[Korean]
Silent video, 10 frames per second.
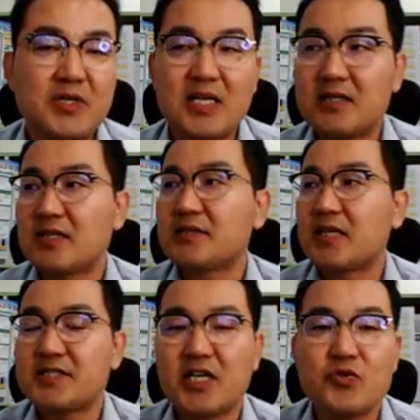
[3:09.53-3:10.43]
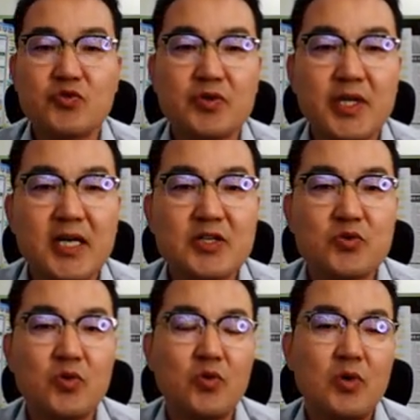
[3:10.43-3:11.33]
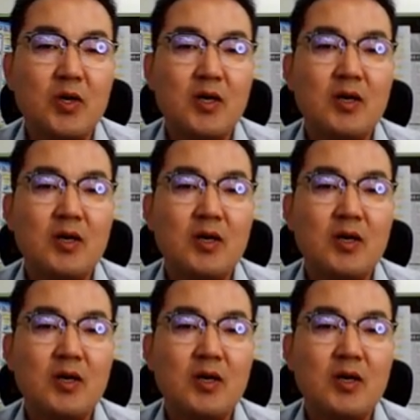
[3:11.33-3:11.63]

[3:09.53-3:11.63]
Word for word: 빌라를 갖다가 재건축을 해가지고